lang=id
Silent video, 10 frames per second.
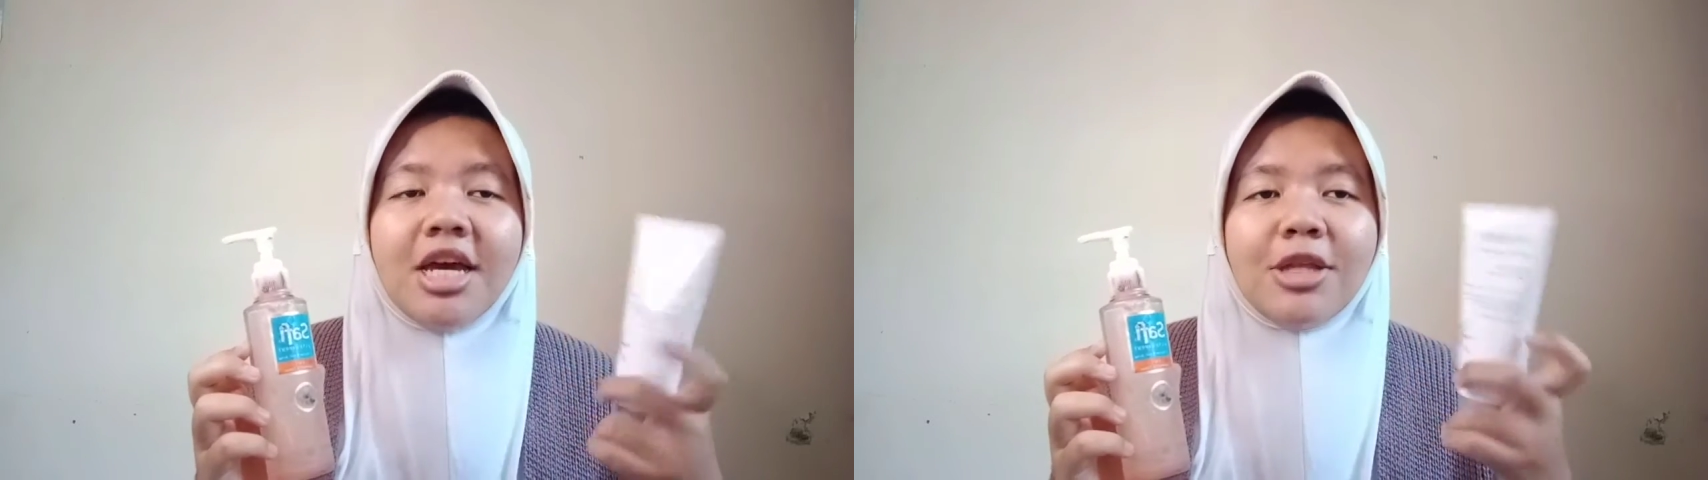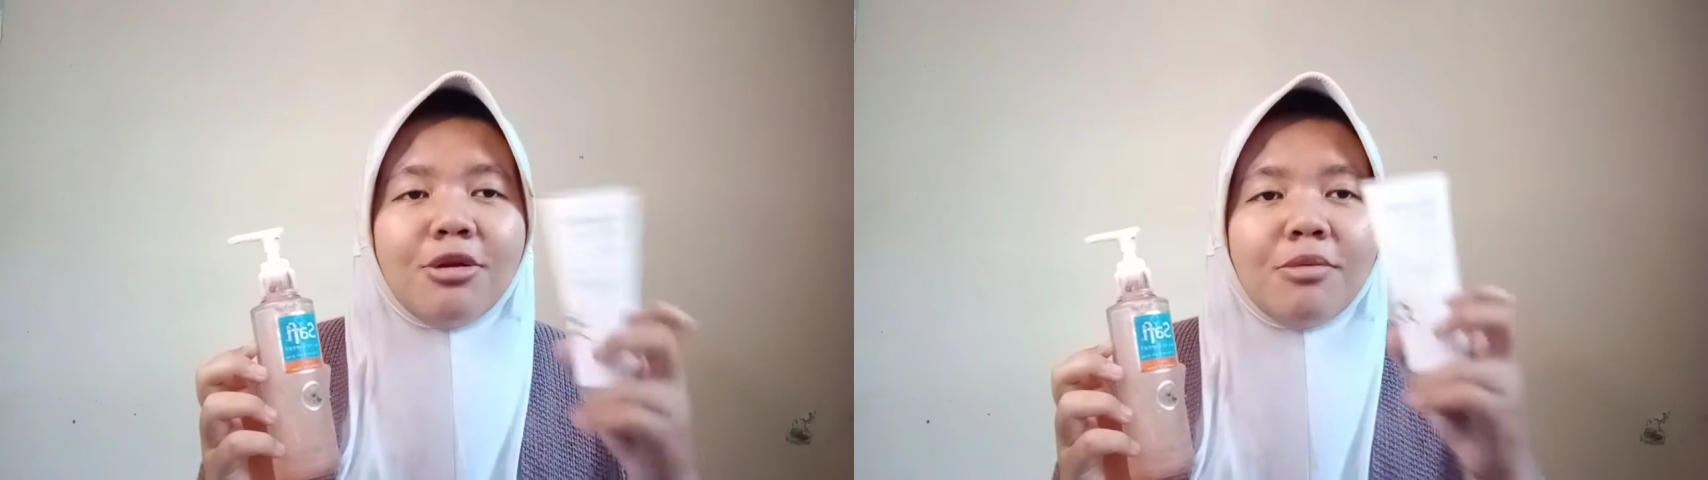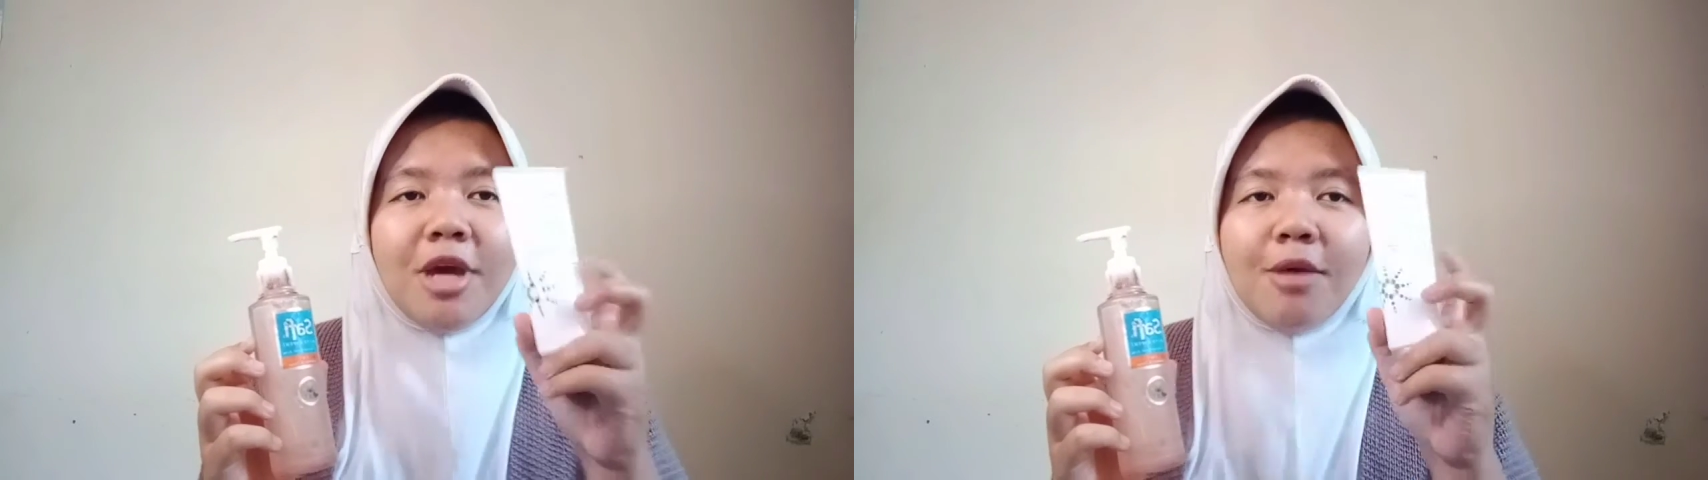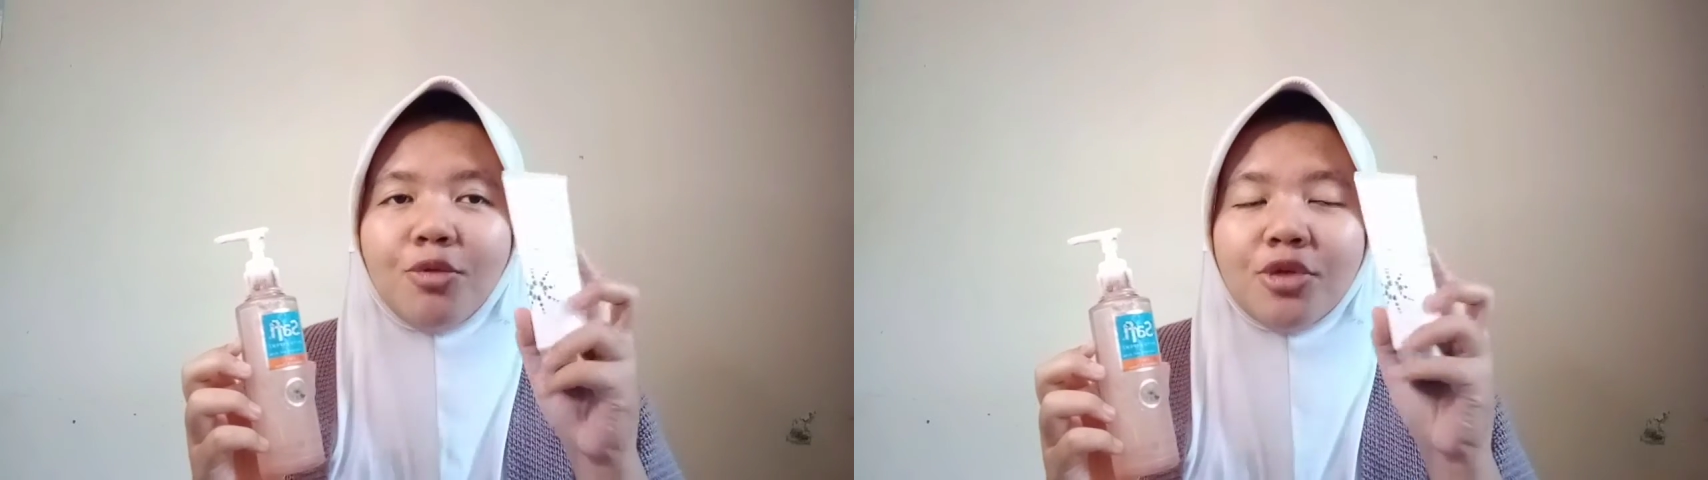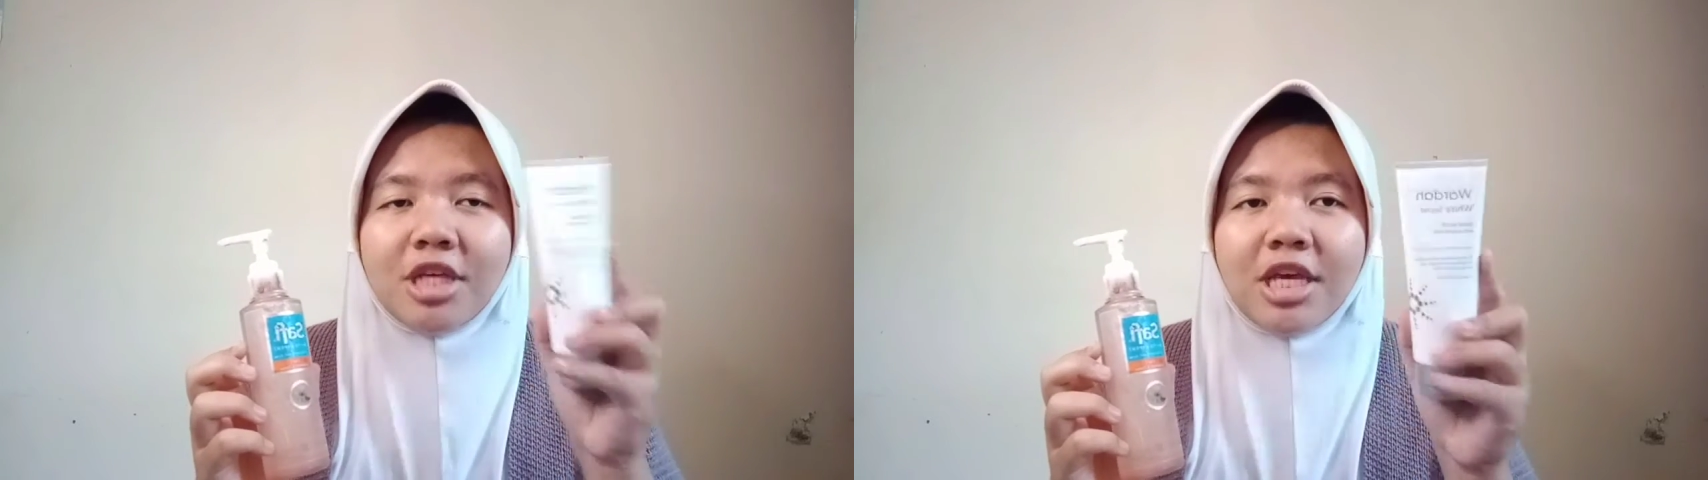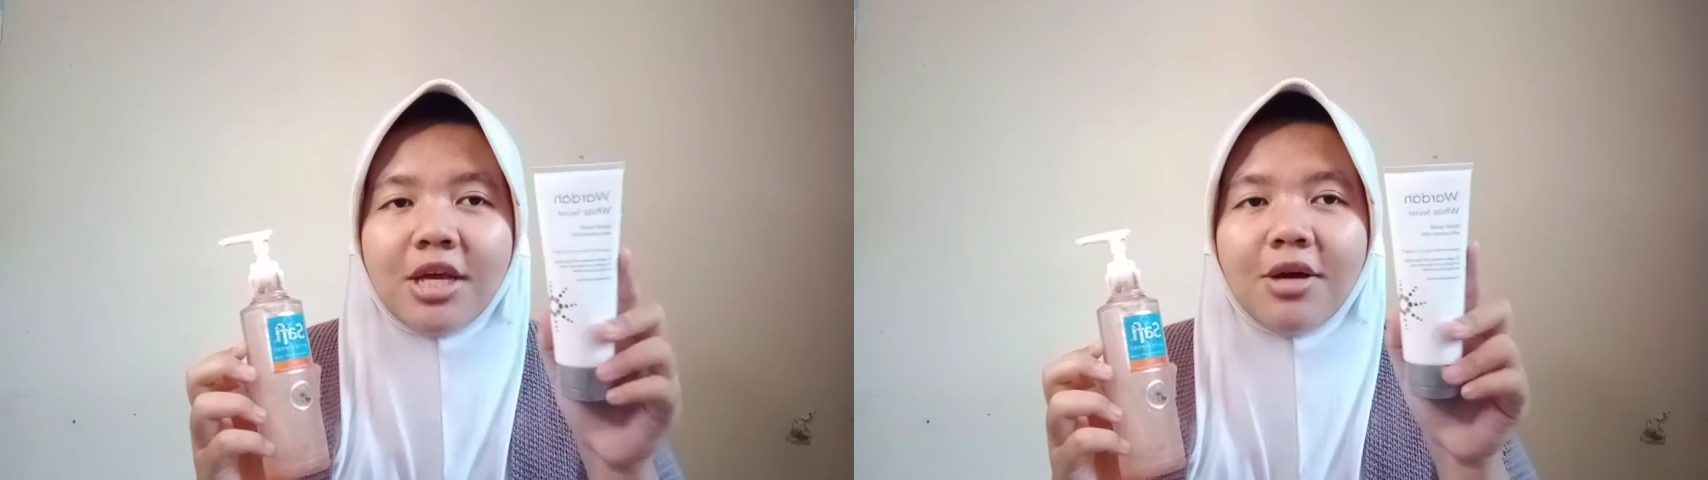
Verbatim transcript: itu lebih ampuh sih